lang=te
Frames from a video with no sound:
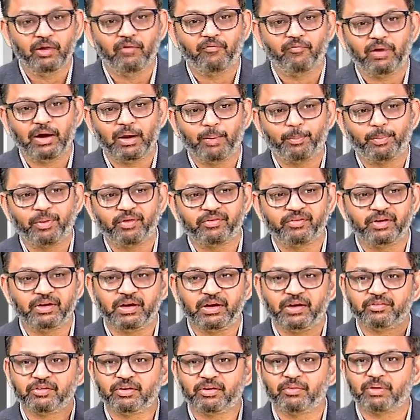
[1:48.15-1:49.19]
వాళ్ళ
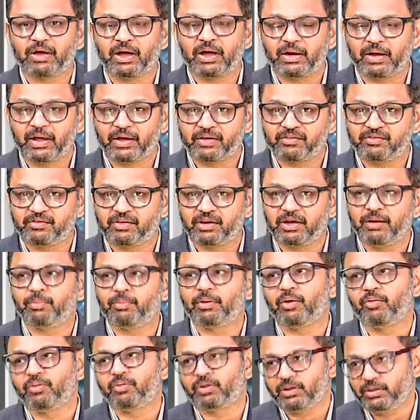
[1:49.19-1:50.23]
ప్రజెంటేషన్
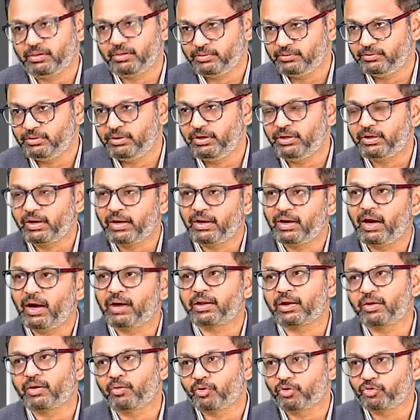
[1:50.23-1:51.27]
ఎక్స్ట్రీమ్గా ఉంటుంది ఇటన్నా
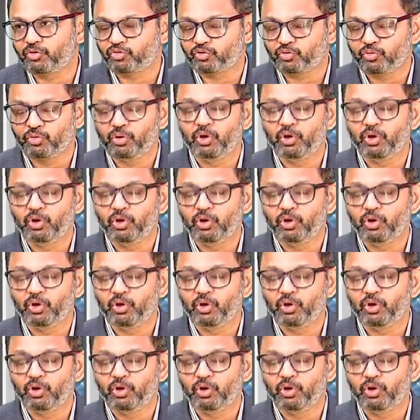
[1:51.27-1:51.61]
అటన్ ఉండొచ్చు